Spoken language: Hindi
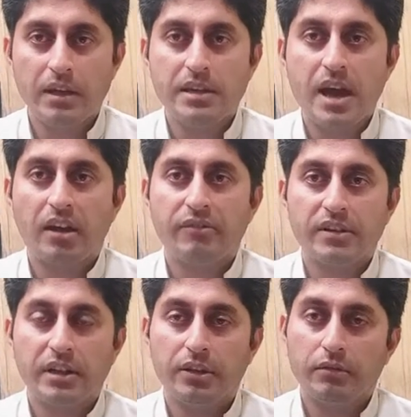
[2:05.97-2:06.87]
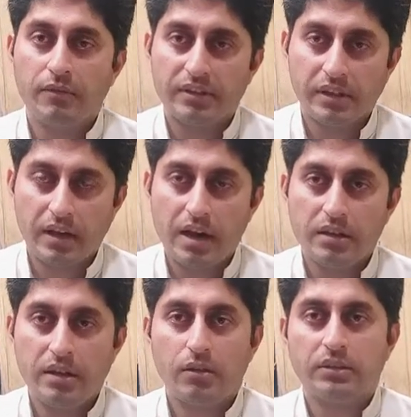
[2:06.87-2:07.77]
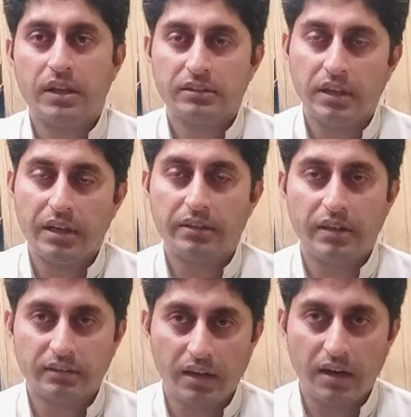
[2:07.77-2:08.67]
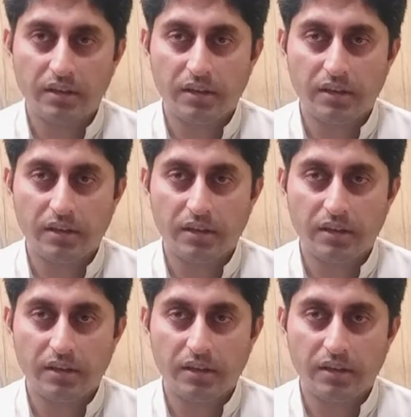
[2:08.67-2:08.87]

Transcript: या अगर फसल है तो वो फसल काट दी है कोई दरख्त लगे हैं दरख्त काट